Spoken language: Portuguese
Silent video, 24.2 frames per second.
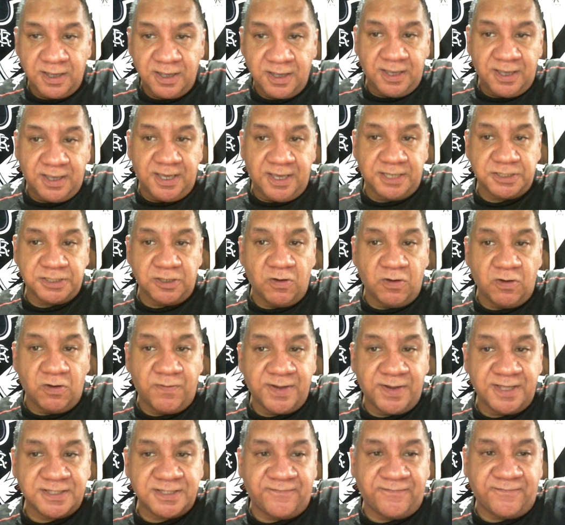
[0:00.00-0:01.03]
Esta
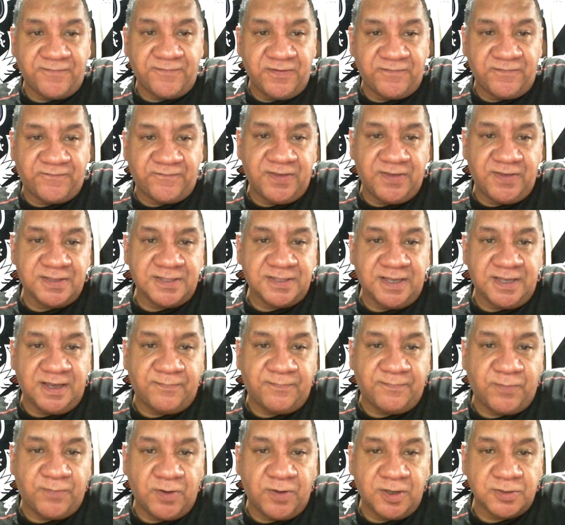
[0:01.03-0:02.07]
cobrança foi feita
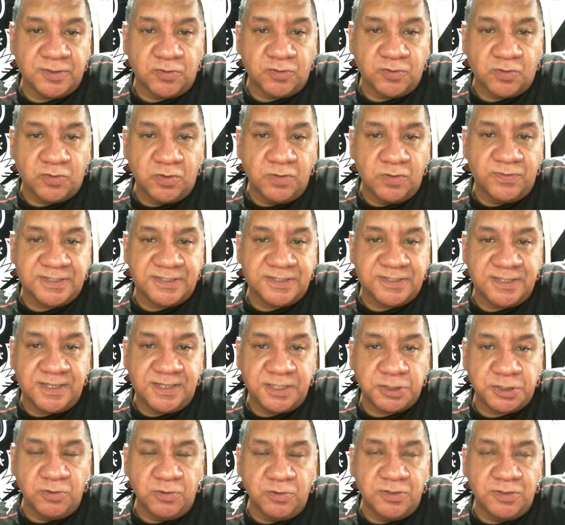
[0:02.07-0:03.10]
após o clube ser
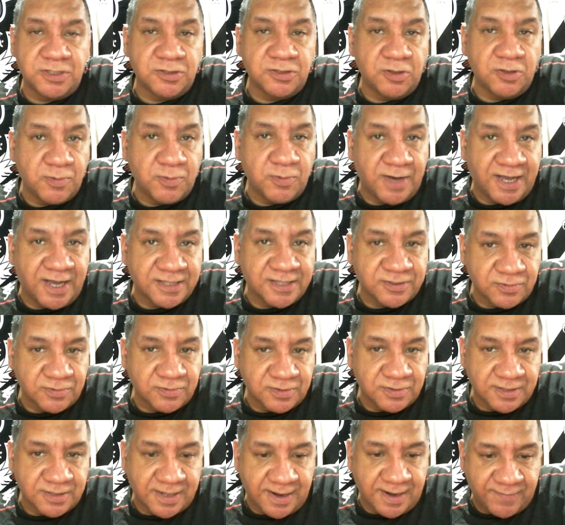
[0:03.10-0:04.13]
excluído do ato
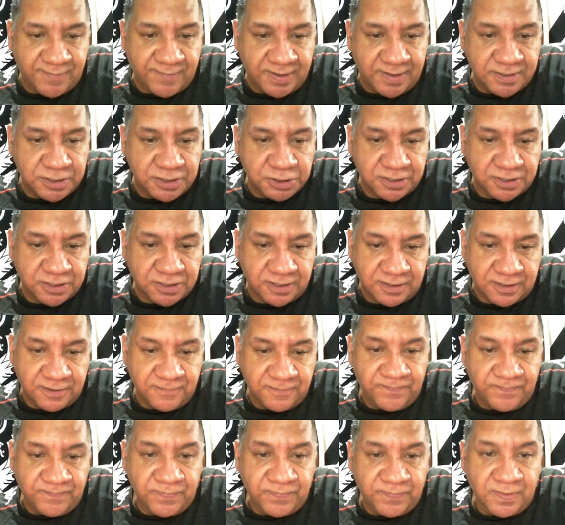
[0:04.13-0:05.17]
trabalhista.
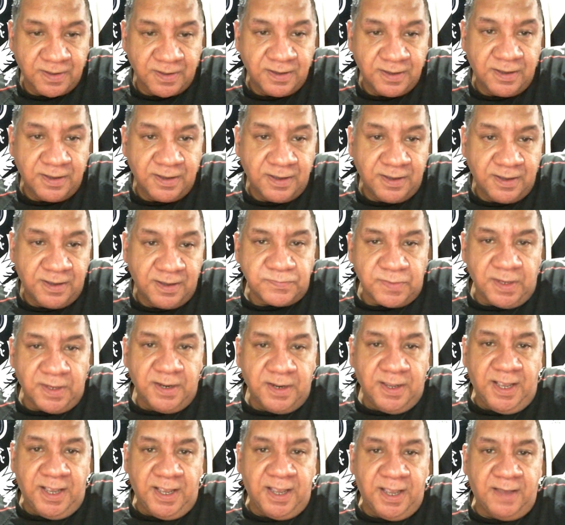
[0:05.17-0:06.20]

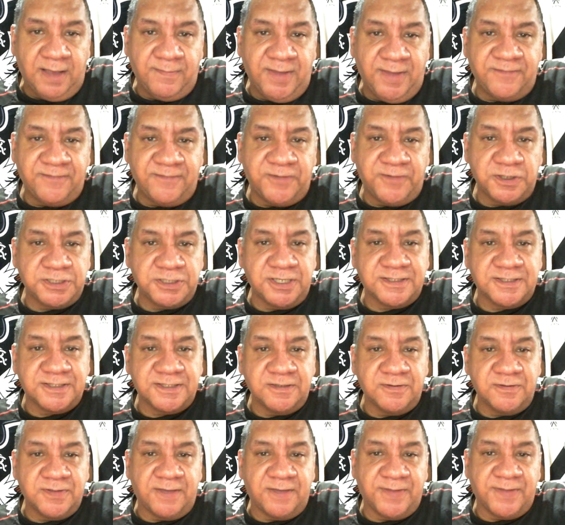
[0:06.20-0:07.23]
A
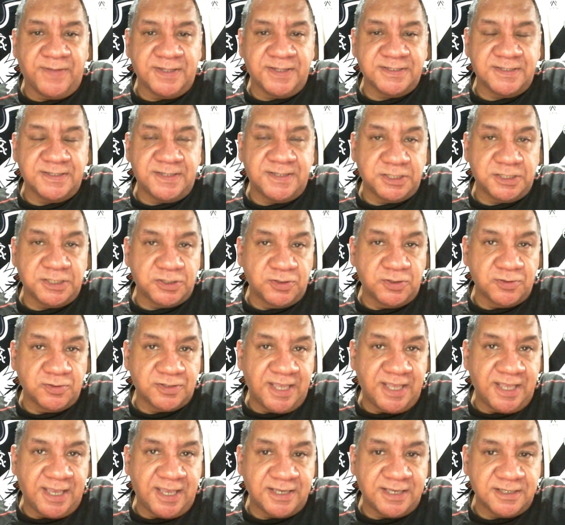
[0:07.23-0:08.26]
manifestação da presidente do
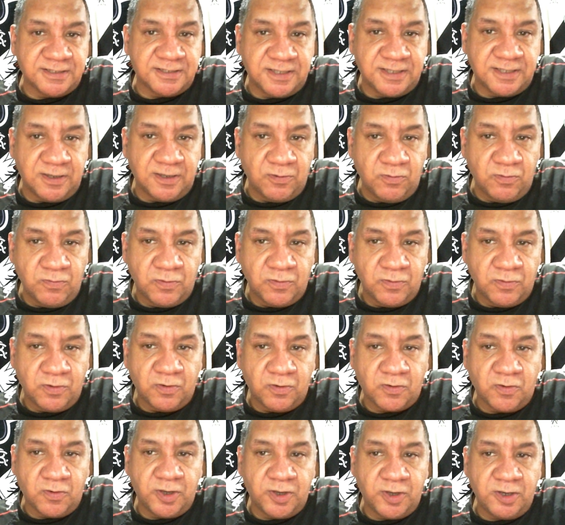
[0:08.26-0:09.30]
TRT1
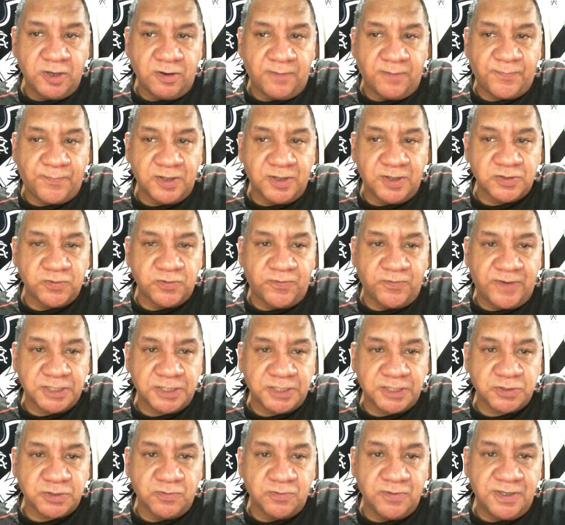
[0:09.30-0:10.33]
ocorreu após o
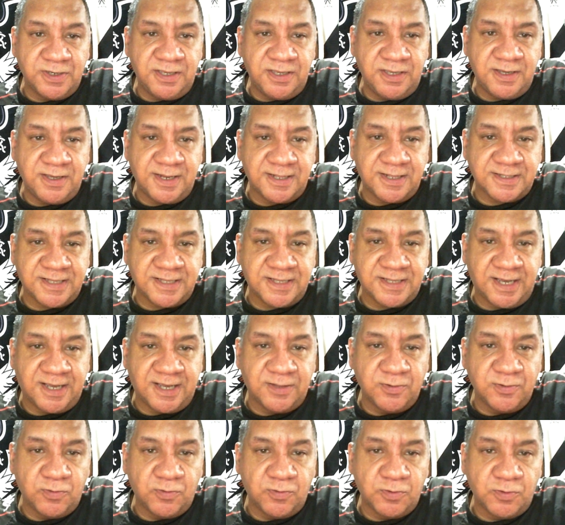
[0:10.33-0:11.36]
Vasco ingressar
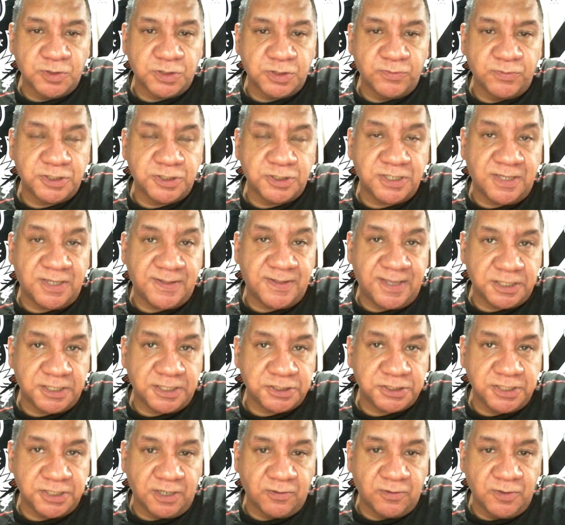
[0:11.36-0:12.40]
no último dia 10
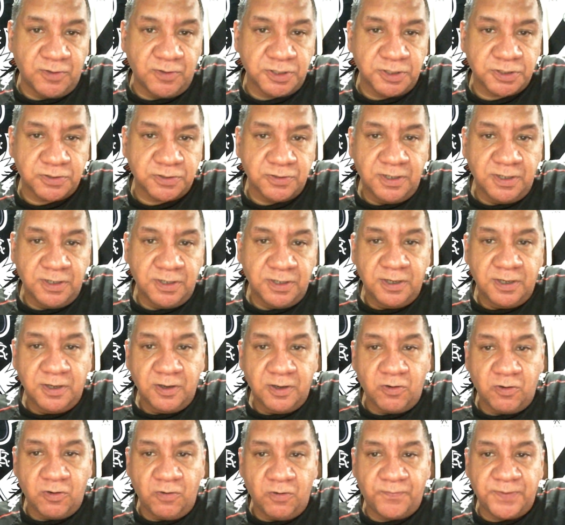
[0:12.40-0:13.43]
de agosto
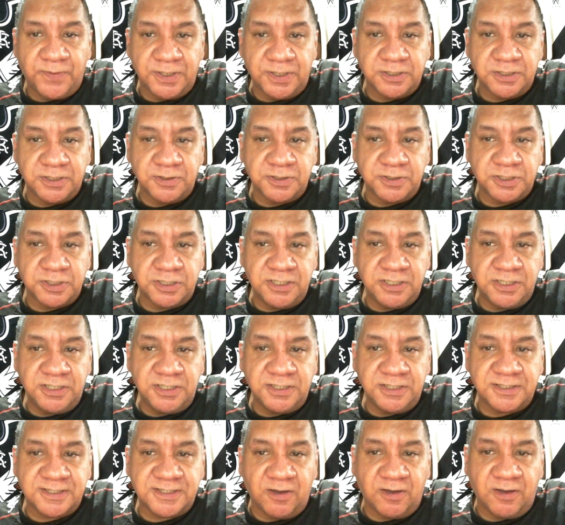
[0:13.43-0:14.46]
com o pedido de
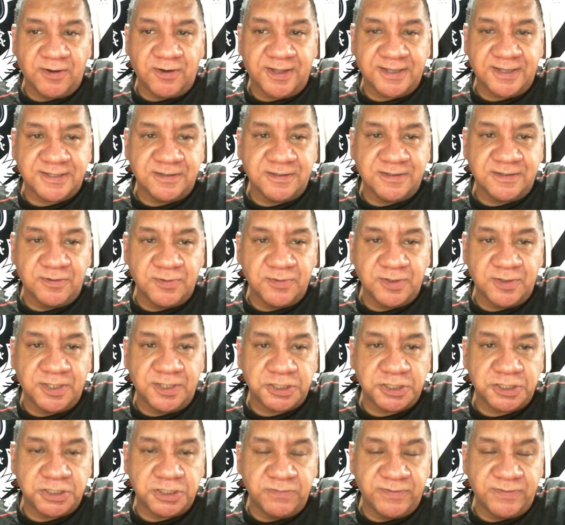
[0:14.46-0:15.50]
instauração do
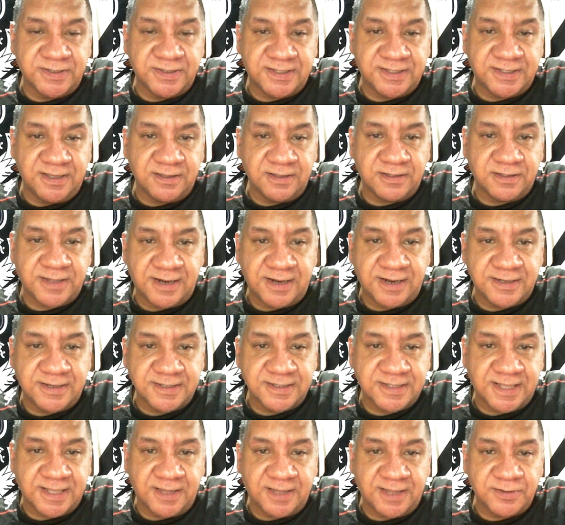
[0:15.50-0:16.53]
regime
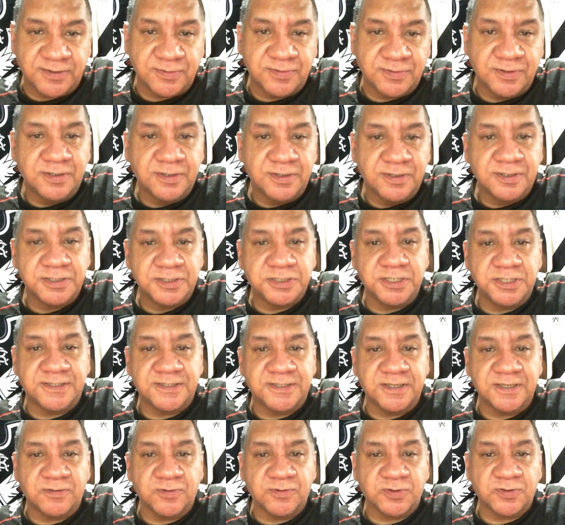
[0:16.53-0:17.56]
centralizado de
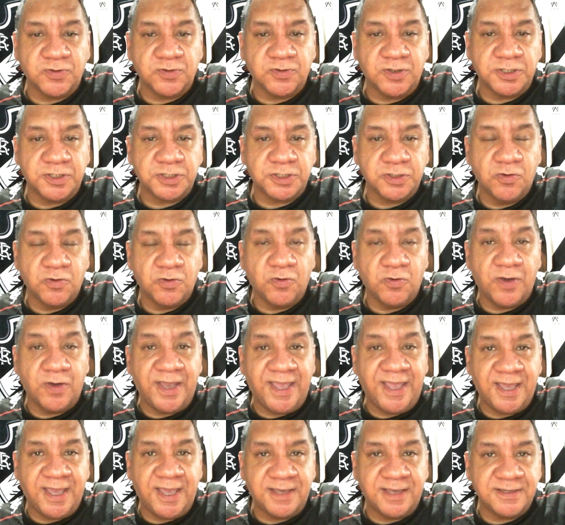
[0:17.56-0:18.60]
execuções, o
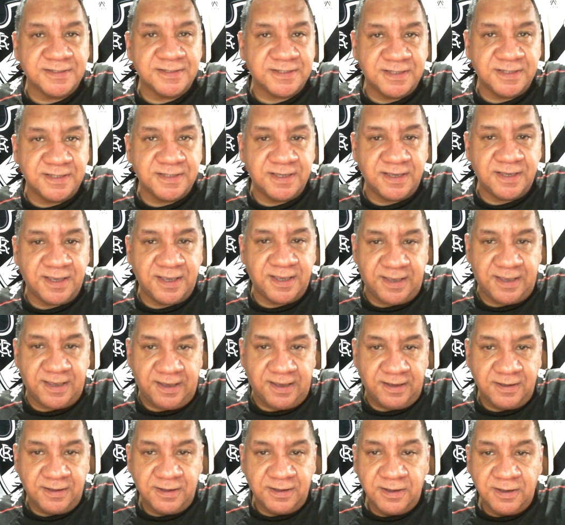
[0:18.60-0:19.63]
RCE,
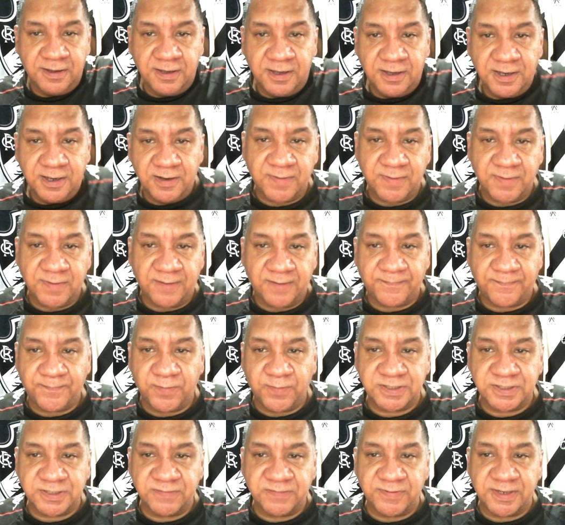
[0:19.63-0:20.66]
uma
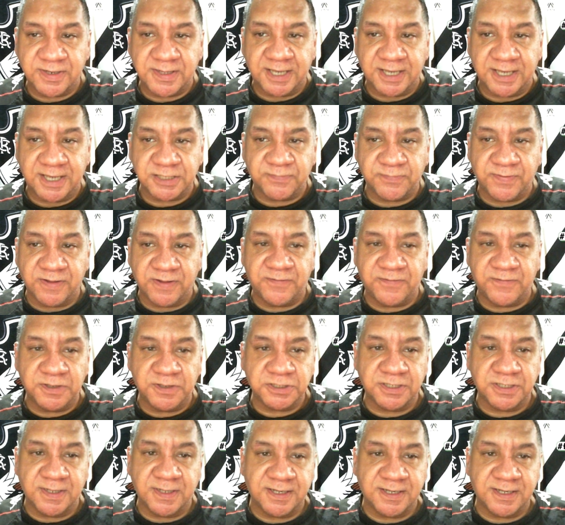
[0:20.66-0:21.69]
possibilidade
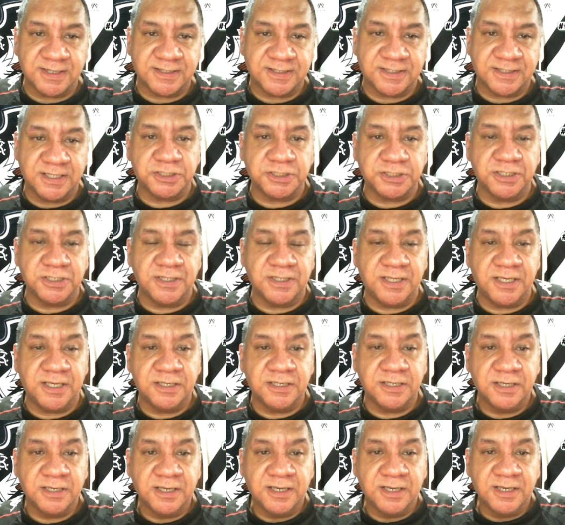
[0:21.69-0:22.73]
prevista na recente
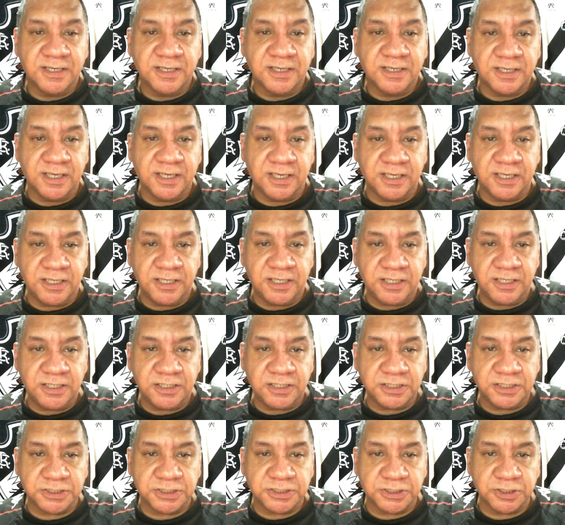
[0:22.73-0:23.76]
lei que
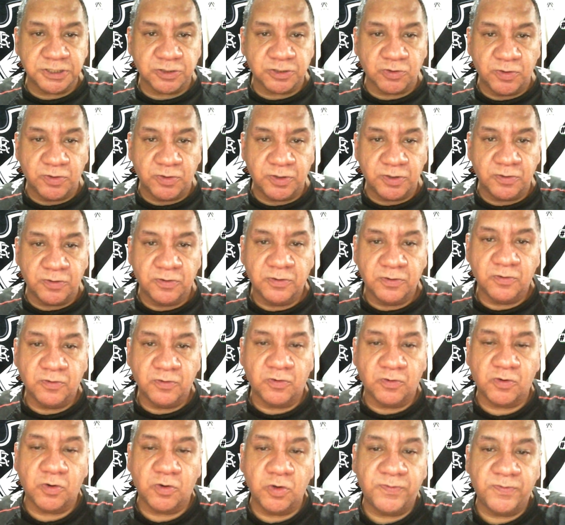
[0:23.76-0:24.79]
instituiu
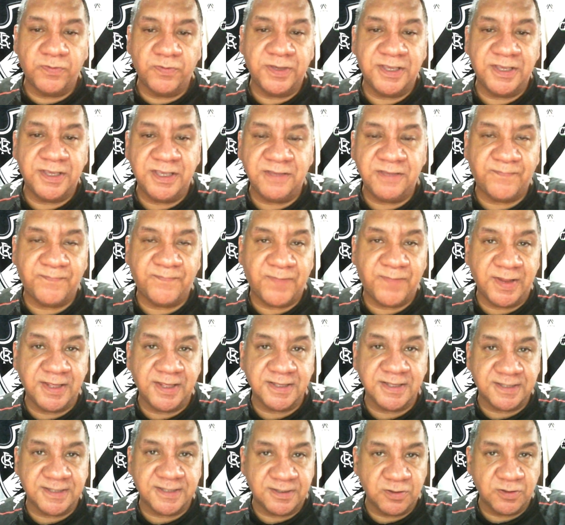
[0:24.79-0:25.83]
o clube
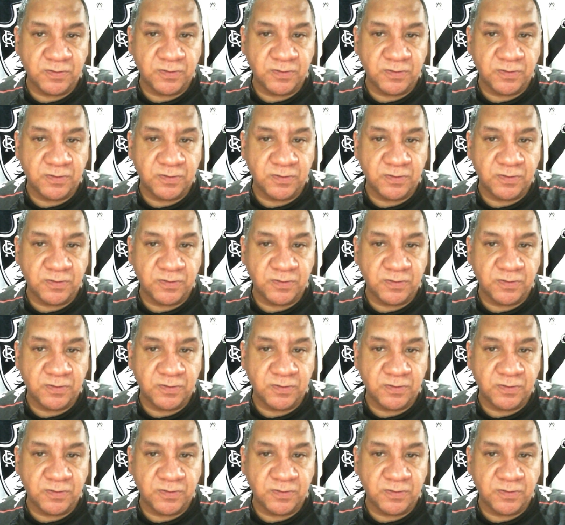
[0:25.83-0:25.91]
empresa no